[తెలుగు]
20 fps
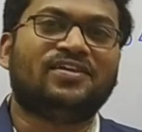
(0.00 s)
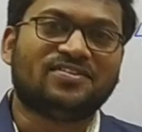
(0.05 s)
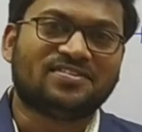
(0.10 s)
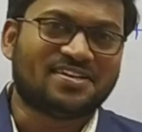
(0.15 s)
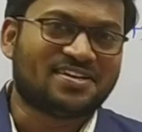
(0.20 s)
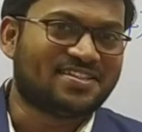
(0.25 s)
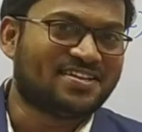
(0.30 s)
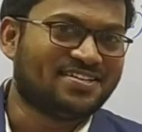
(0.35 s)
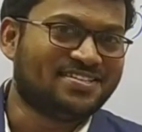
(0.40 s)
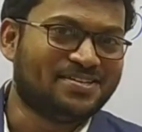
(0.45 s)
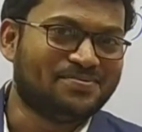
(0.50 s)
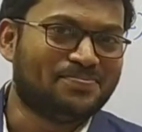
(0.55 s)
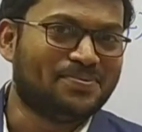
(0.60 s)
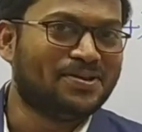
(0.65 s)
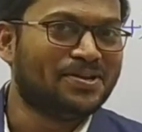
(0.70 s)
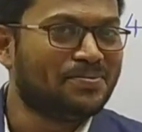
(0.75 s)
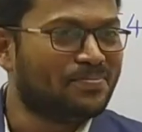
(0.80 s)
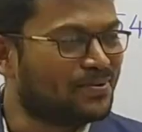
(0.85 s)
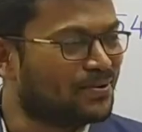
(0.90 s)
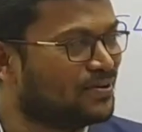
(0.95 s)
ఏదో సరదా
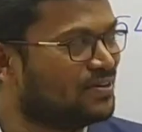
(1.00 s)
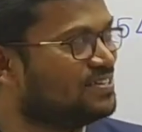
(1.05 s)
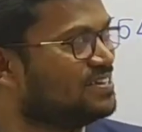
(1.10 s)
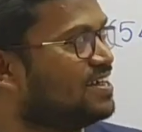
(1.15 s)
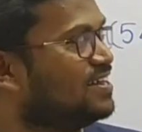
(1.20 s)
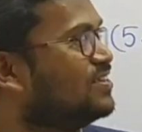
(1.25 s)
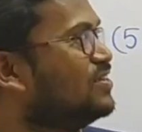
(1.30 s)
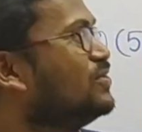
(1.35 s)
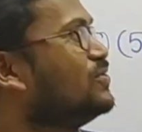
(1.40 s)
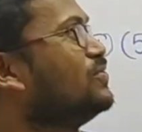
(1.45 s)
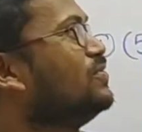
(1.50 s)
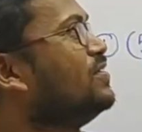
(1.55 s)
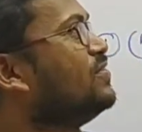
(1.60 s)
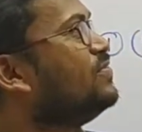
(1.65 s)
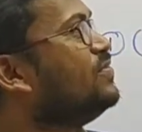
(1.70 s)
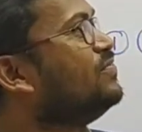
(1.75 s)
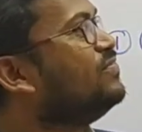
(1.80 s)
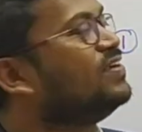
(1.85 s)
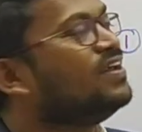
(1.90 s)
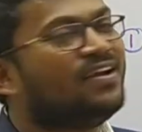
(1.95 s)
చెప్పాను ఇప్పుడు కూడా జాగ్రత్త చూడండి
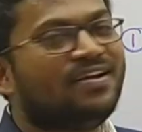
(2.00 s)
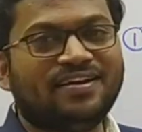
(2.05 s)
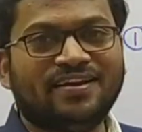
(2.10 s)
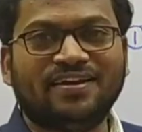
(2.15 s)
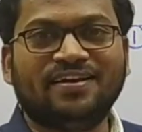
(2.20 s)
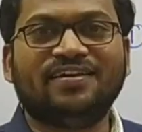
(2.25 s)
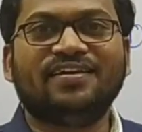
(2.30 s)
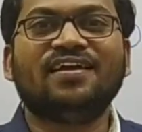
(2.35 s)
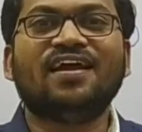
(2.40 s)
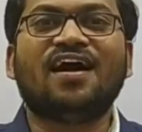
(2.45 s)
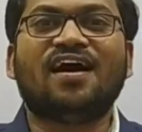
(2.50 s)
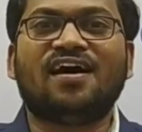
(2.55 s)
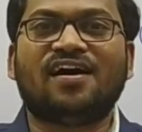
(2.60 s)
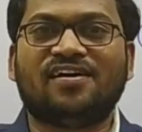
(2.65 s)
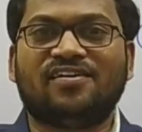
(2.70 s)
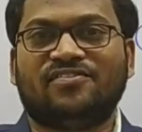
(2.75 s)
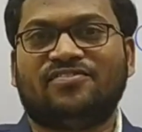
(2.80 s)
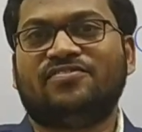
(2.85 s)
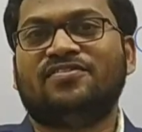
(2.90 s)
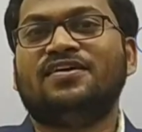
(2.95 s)
ఫిఫ్టీ అంటే ఏంటి
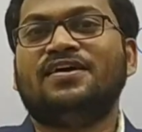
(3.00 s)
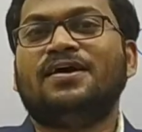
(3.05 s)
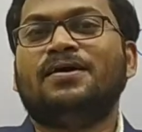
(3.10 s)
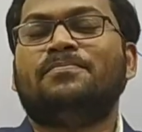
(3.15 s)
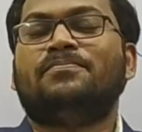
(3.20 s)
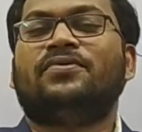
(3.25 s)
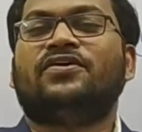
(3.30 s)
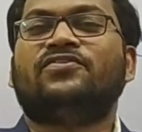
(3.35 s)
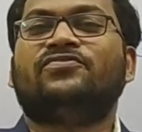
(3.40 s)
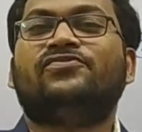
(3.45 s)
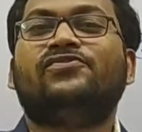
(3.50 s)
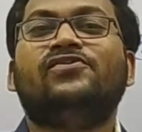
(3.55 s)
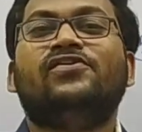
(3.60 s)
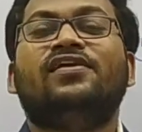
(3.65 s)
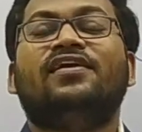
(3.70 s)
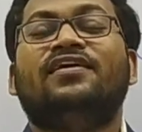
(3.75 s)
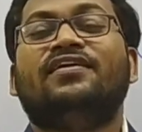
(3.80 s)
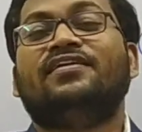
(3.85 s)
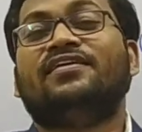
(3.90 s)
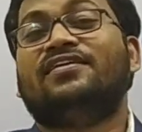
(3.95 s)
ఆఫ్ మరి
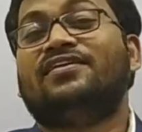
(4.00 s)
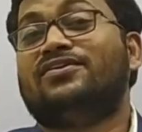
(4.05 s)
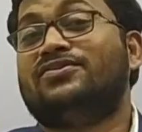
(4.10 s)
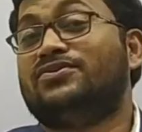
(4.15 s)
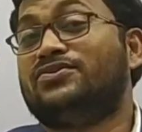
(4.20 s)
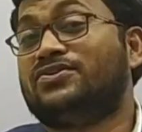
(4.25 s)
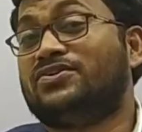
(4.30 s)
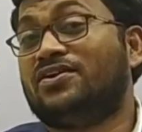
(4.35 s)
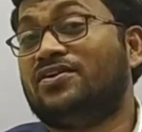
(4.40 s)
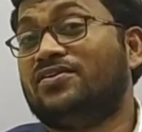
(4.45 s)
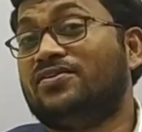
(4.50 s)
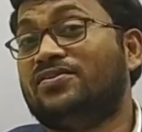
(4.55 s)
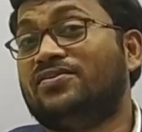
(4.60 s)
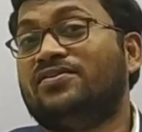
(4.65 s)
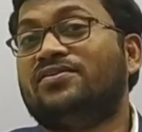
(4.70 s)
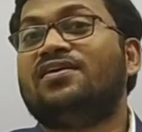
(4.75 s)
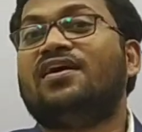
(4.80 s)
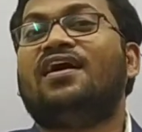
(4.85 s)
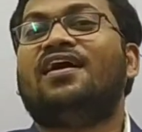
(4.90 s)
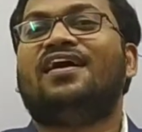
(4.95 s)
ఫుల్ అంటే నా దృష్టిలో
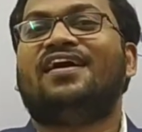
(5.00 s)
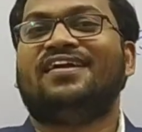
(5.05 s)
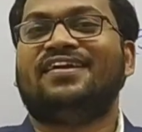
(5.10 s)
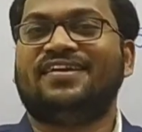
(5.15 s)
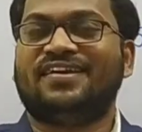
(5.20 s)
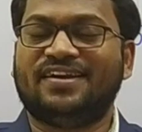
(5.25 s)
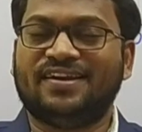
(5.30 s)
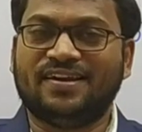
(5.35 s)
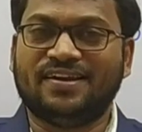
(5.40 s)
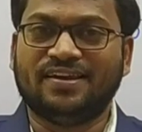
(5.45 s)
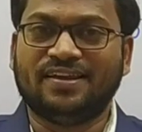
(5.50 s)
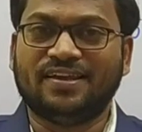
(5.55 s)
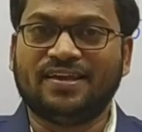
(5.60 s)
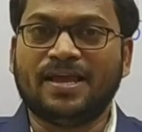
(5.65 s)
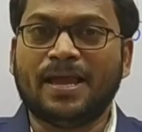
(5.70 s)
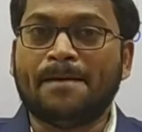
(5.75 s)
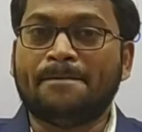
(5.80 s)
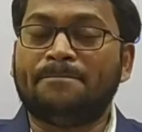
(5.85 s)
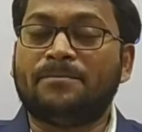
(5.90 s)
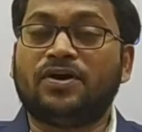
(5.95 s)
హండ్రెడ్ అండి
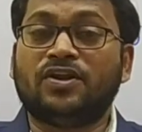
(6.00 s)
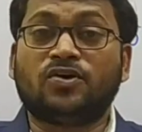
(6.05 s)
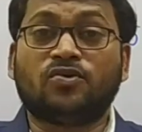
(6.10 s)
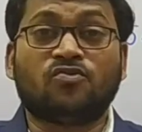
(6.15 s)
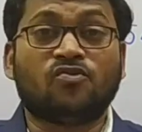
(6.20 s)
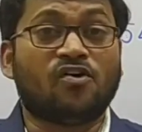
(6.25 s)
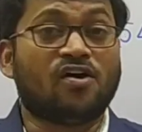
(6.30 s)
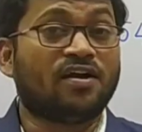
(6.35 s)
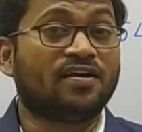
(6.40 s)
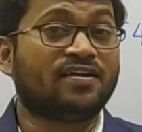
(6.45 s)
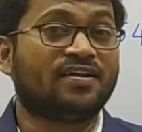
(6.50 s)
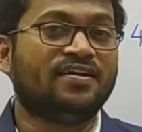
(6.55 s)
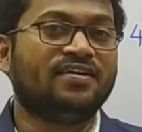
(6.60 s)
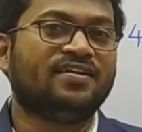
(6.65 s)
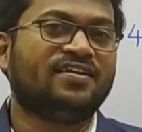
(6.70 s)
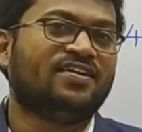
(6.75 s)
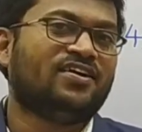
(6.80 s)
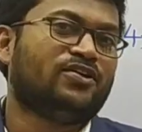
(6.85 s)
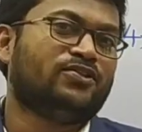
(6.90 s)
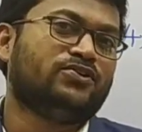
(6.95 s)
మరి క్వార్టర్
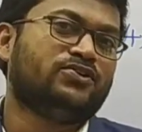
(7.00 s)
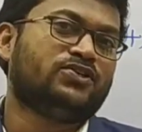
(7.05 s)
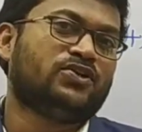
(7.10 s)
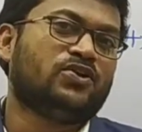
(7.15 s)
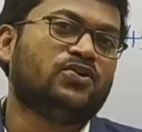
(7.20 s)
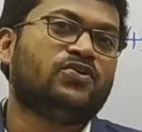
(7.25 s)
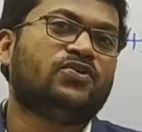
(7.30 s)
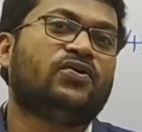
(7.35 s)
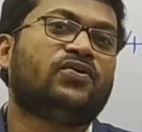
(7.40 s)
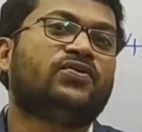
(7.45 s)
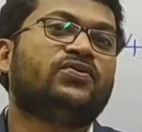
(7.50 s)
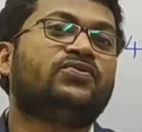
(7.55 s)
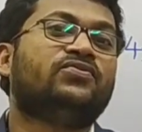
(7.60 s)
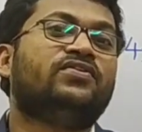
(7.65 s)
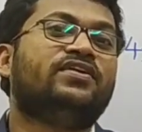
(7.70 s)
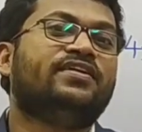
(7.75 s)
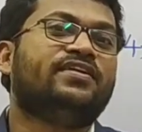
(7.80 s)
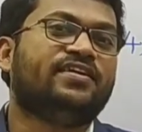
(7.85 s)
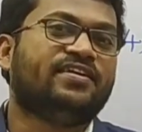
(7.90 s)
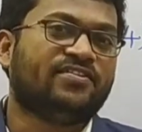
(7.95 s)
అంటే నా దృష్టిలో
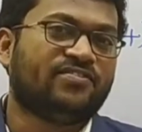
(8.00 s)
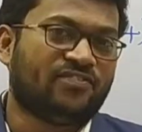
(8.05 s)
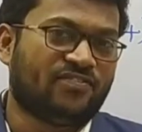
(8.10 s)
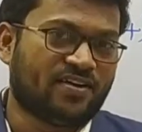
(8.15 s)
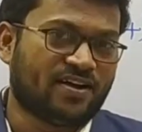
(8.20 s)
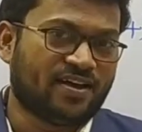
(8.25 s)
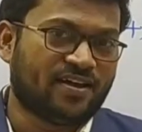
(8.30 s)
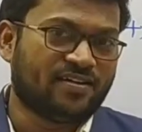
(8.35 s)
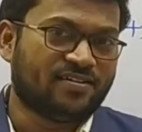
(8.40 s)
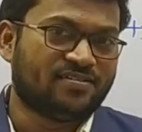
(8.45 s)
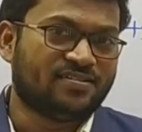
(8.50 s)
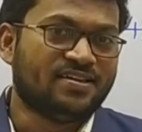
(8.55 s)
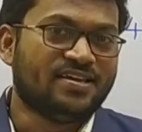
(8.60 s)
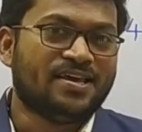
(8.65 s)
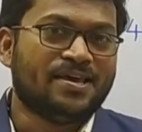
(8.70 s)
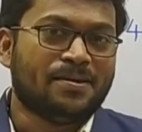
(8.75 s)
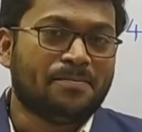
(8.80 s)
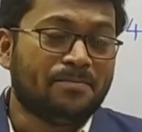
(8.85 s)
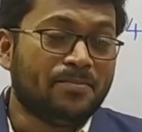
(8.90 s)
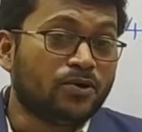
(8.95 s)
ట్వంటీ ఫైవ్
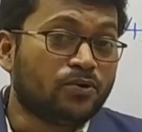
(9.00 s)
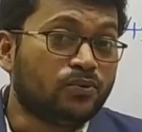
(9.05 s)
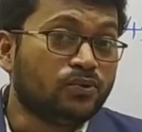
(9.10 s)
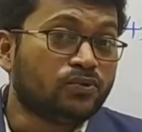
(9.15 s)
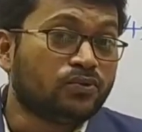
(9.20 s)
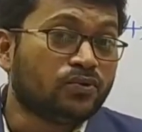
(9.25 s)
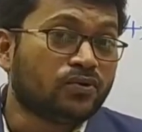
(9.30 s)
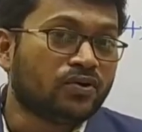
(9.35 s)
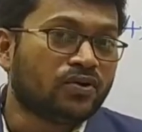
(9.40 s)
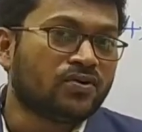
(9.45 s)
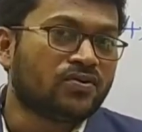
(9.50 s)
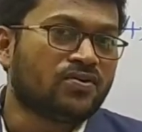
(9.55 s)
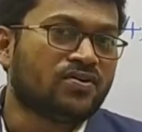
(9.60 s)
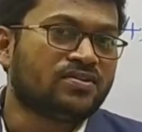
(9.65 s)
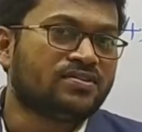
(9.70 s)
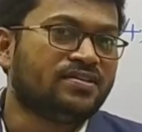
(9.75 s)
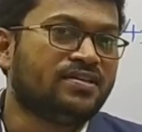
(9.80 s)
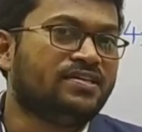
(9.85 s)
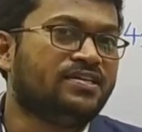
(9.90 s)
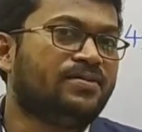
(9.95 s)
మీకు గుర్తుండడం
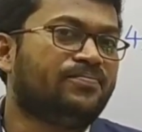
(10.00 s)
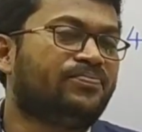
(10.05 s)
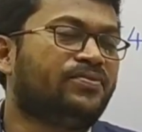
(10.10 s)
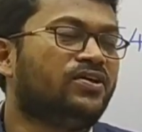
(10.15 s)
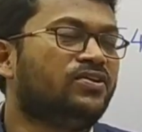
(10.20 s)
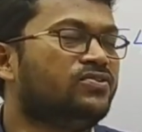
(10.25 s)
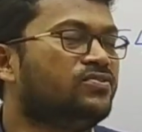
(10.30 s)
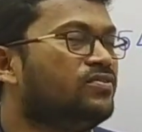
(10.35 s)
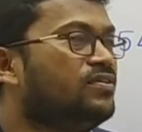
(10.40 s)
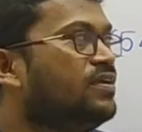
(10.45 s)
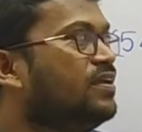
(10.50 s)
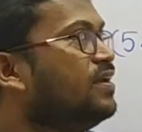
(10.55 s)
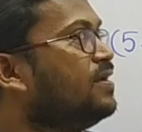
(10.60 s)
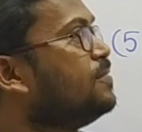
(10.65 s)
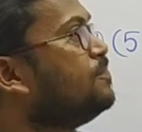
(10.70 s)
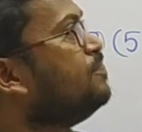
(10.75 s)
కోసం నేను చెప్తాను చూడండి